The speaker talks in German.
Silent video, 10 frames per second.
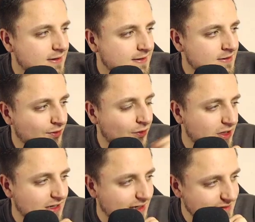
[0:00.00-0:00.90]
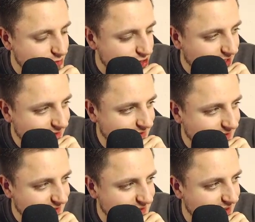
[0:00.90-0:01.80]
So, Freunde, da ist am
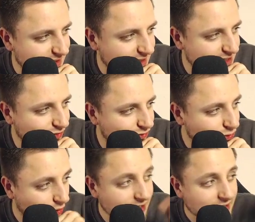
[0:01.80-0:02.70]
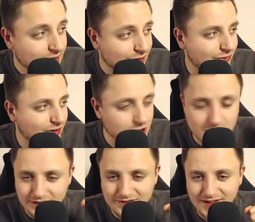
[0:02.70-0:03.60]
Start das äh, neue,
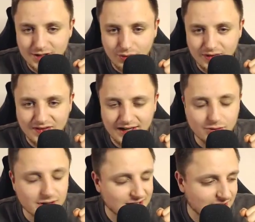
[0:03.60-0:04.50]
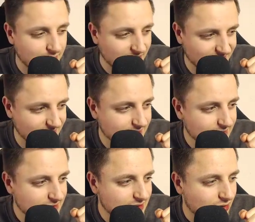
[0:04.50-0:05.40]
frische Centurions 100er Pack.
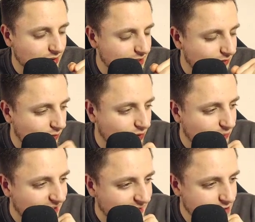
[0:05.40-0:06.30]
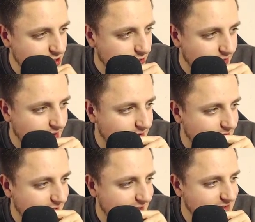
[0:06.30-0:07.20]
Und da wollen wir doch mal reinschauen.
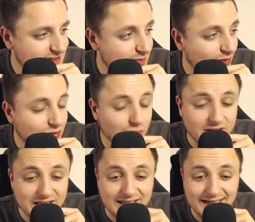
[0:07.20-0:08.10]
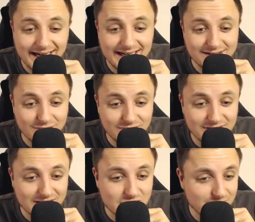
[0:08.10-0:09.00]
Ein Team of the Week. Lächelt
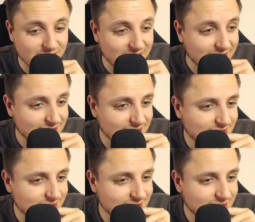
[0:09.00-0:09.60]
uns das schon mal an?